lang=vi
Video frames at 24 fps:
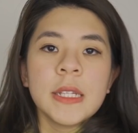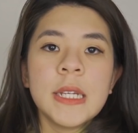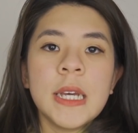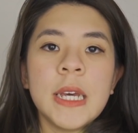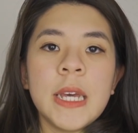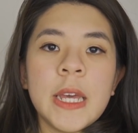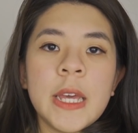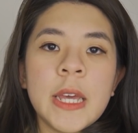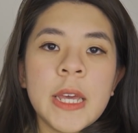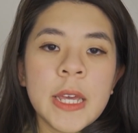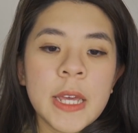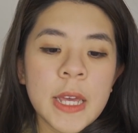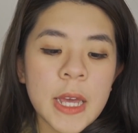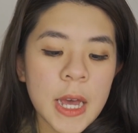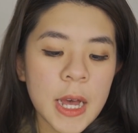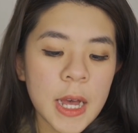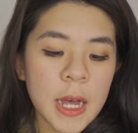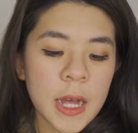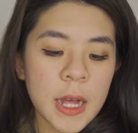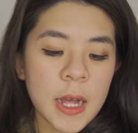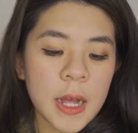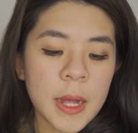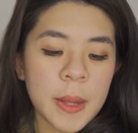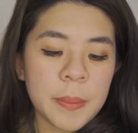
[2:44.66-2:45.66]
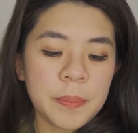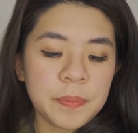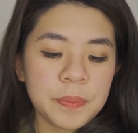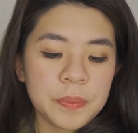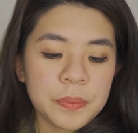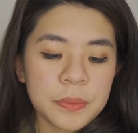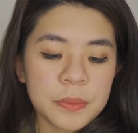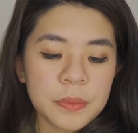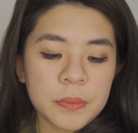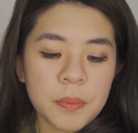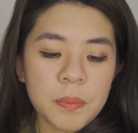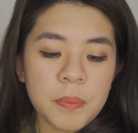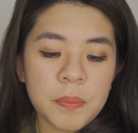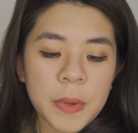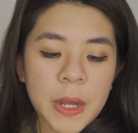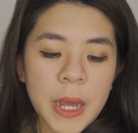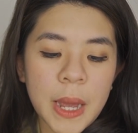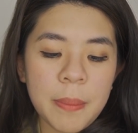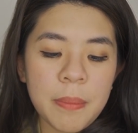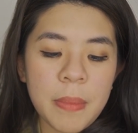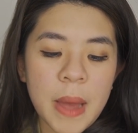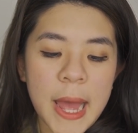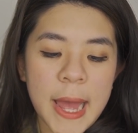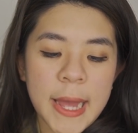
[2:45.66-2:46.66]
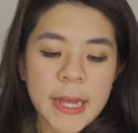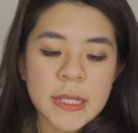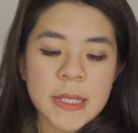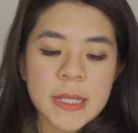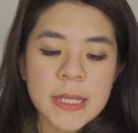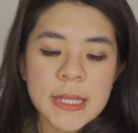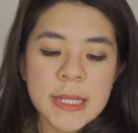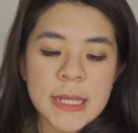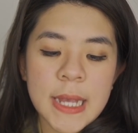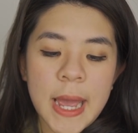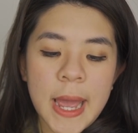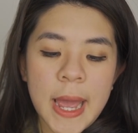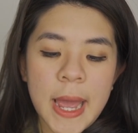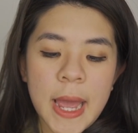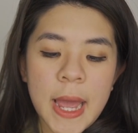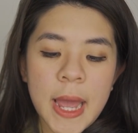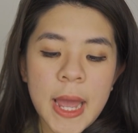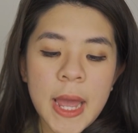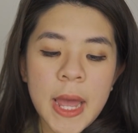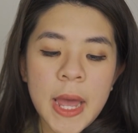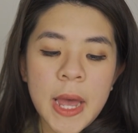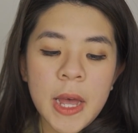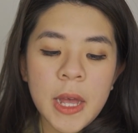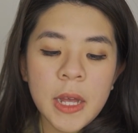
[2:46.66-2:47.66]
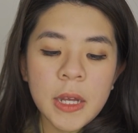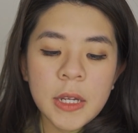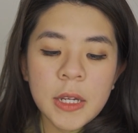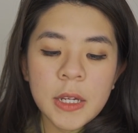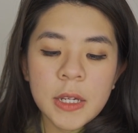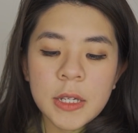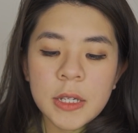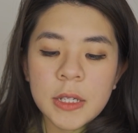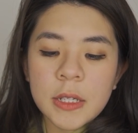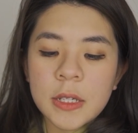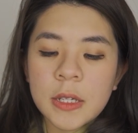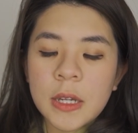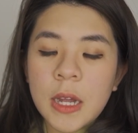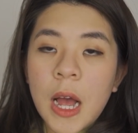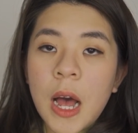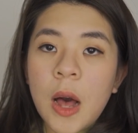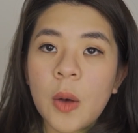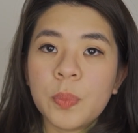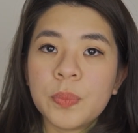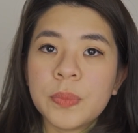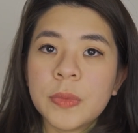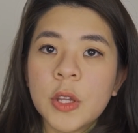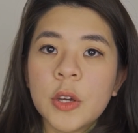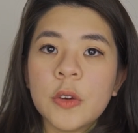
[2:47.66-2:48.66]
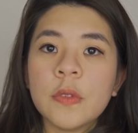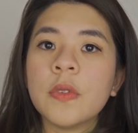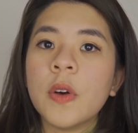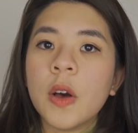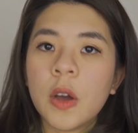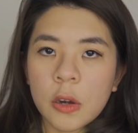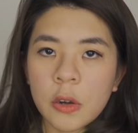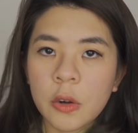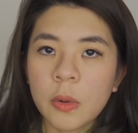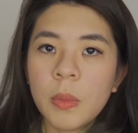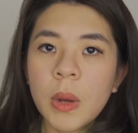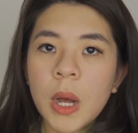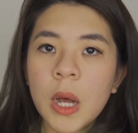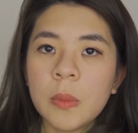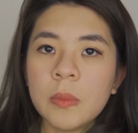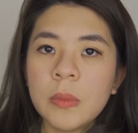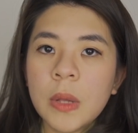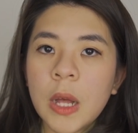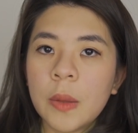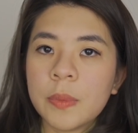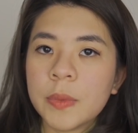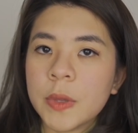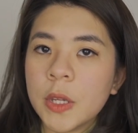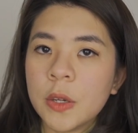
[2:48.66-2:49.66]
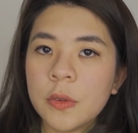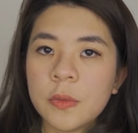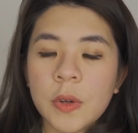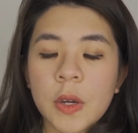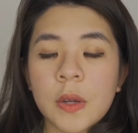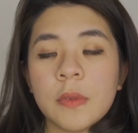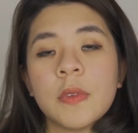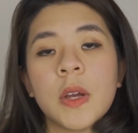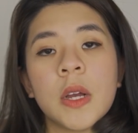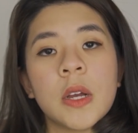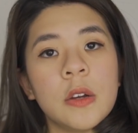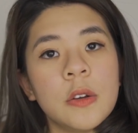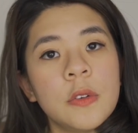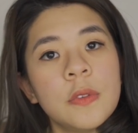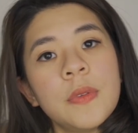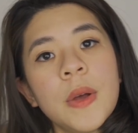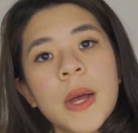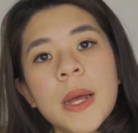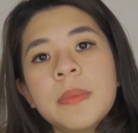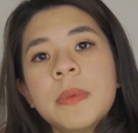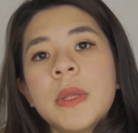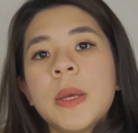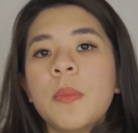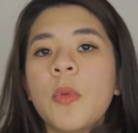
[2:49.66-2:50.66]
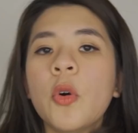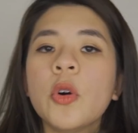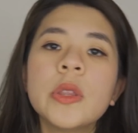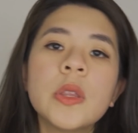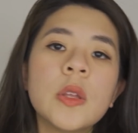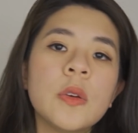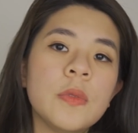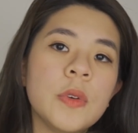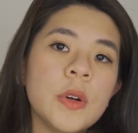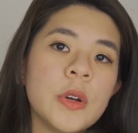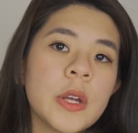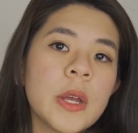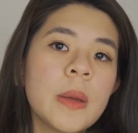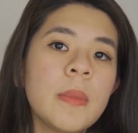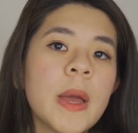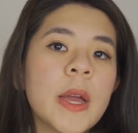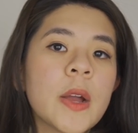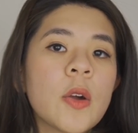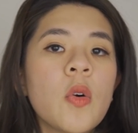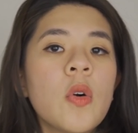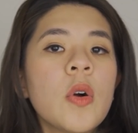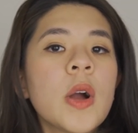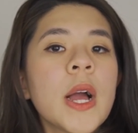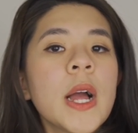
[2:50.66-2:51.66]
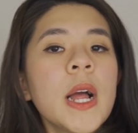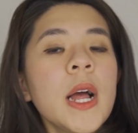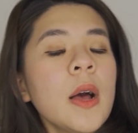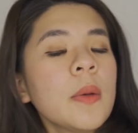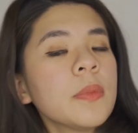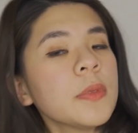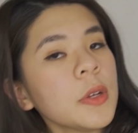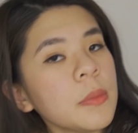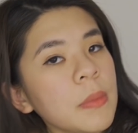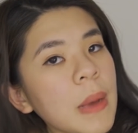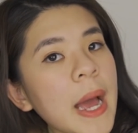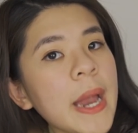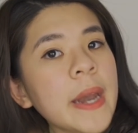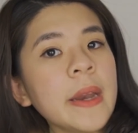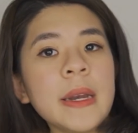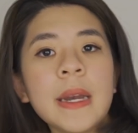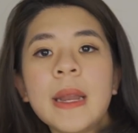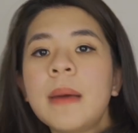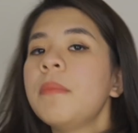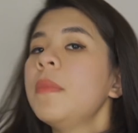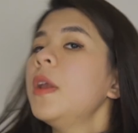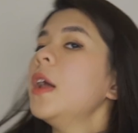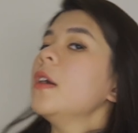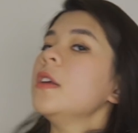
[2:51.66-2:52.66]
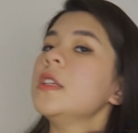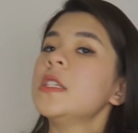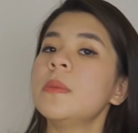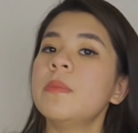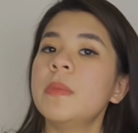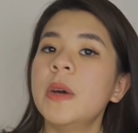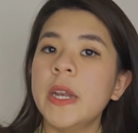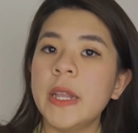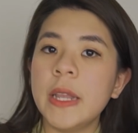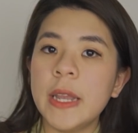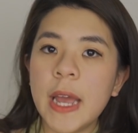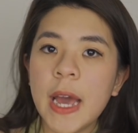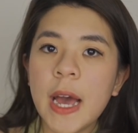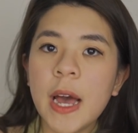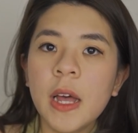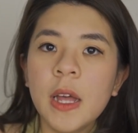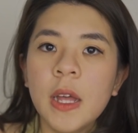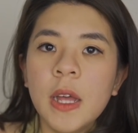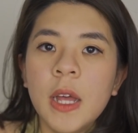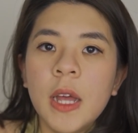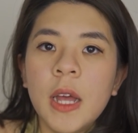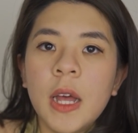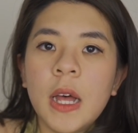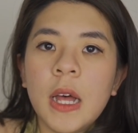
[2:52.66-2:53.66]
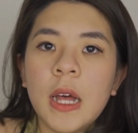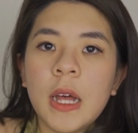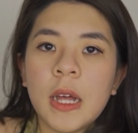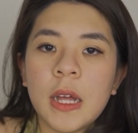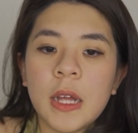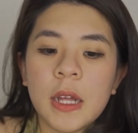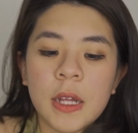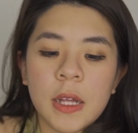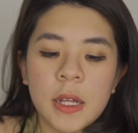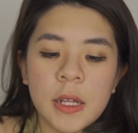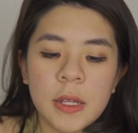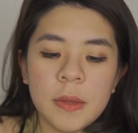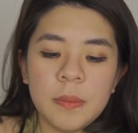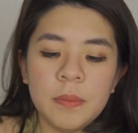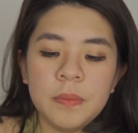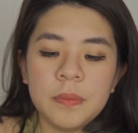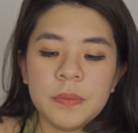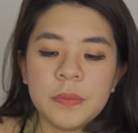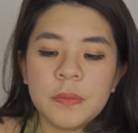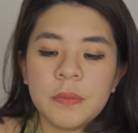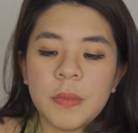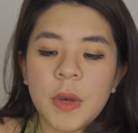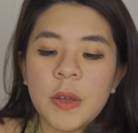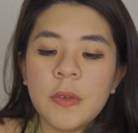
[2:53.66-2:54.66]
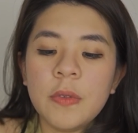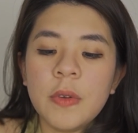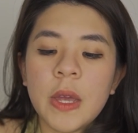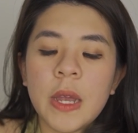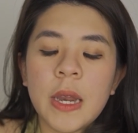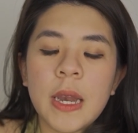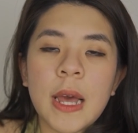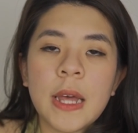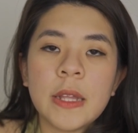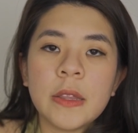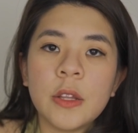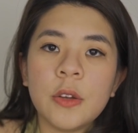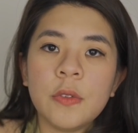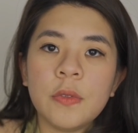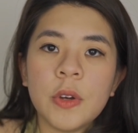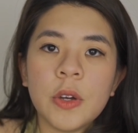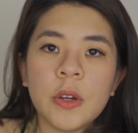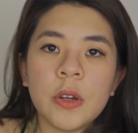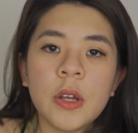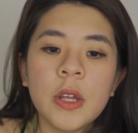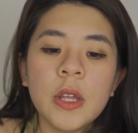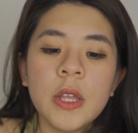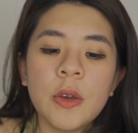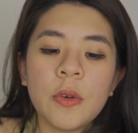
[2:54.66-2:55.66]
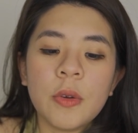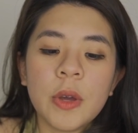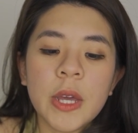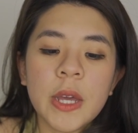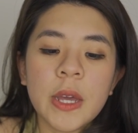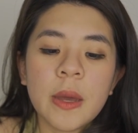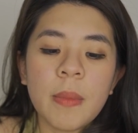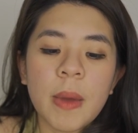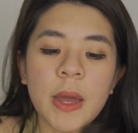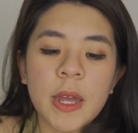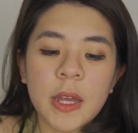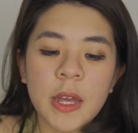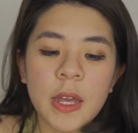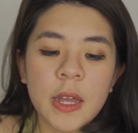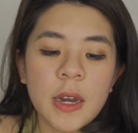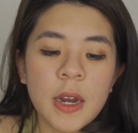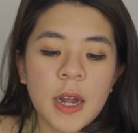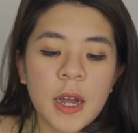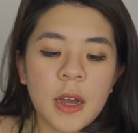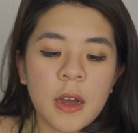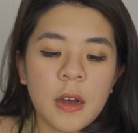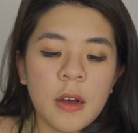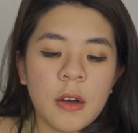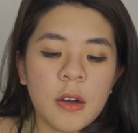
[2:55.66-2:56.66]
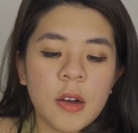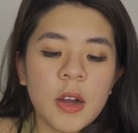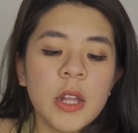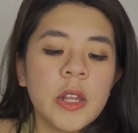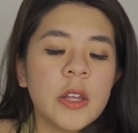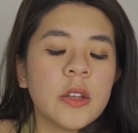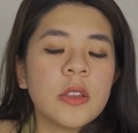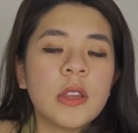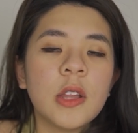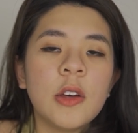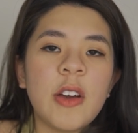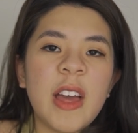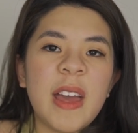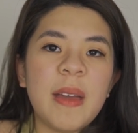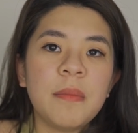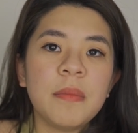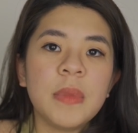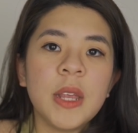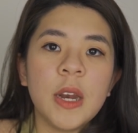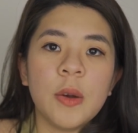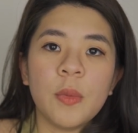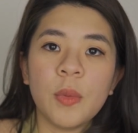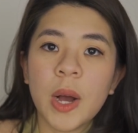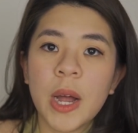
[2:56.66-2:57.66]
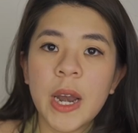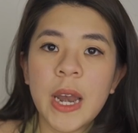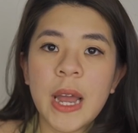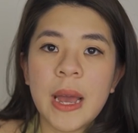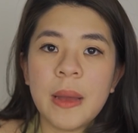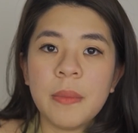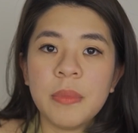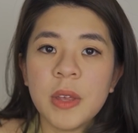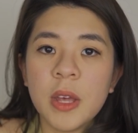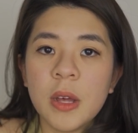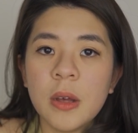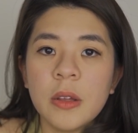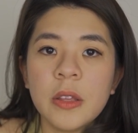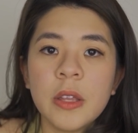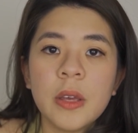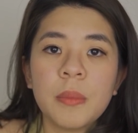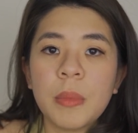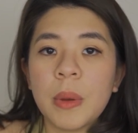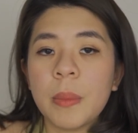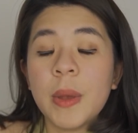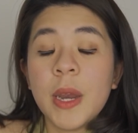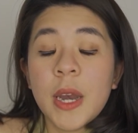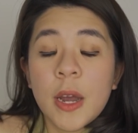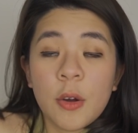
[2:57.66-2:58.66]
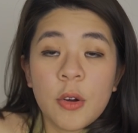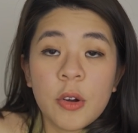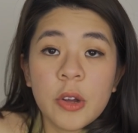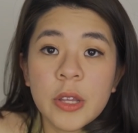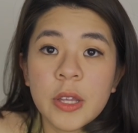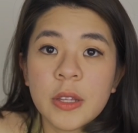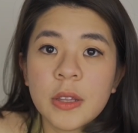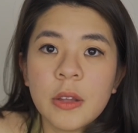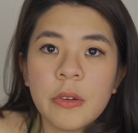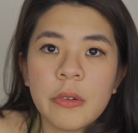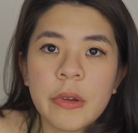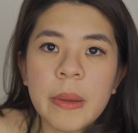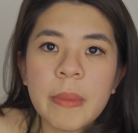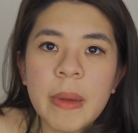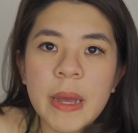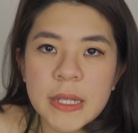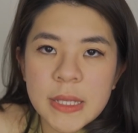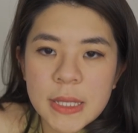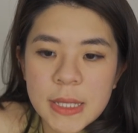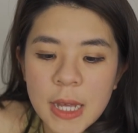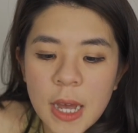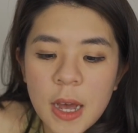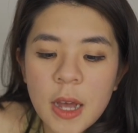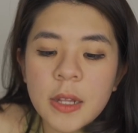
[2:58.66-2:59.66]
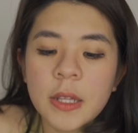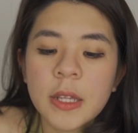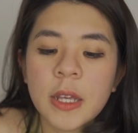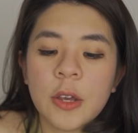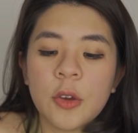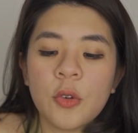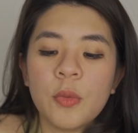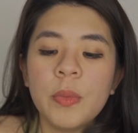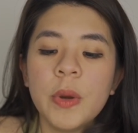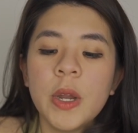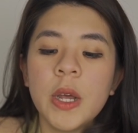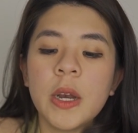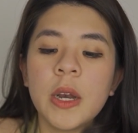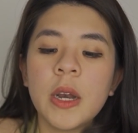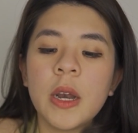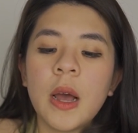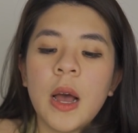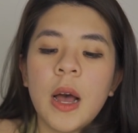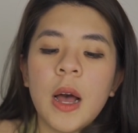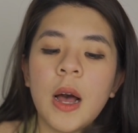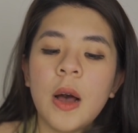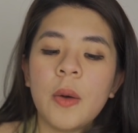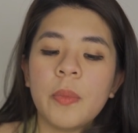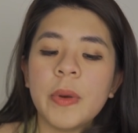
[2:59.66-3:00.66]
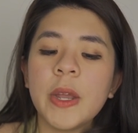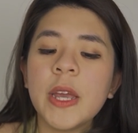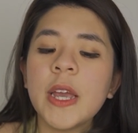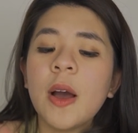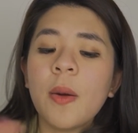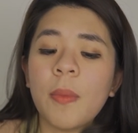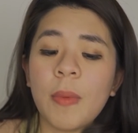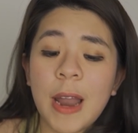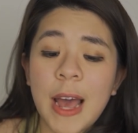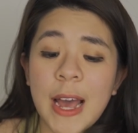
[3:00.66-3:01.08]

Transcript: thì uh, các bạn sẽ học từ vựng đúng không học từ vựng và ngữ pháp thì mỗi từ vựng các bạn cố gắng học từ 3 đến 5 lần cho mình nha à, bởi vì là từ vựng á, nhiều khi các bạn nghĩ rằng ờ có những từ em nhìn qua là em nhớ nhưng mà biết đâu có những từ các bạn sót thì cũng nên học đi học